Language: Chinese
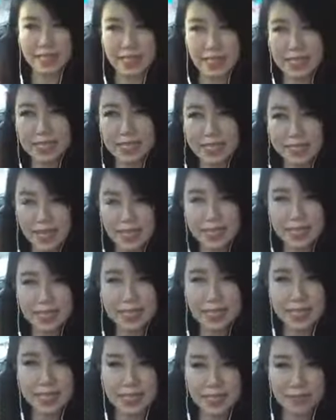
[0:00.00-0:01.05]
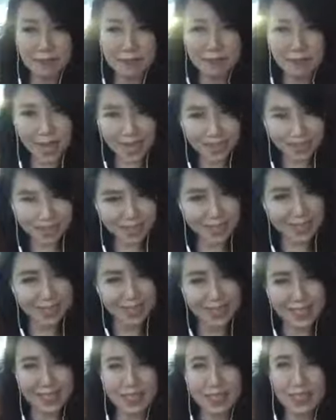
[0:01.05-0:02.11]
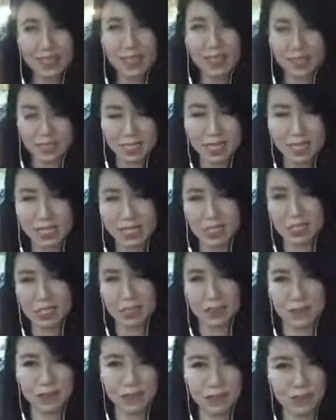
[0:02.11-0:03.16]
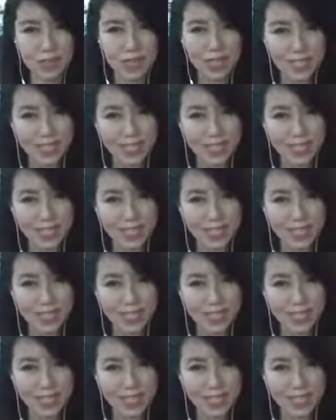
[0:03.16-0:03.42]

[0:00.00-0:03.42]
但是当你真正拜师、真正要跟着一个师傅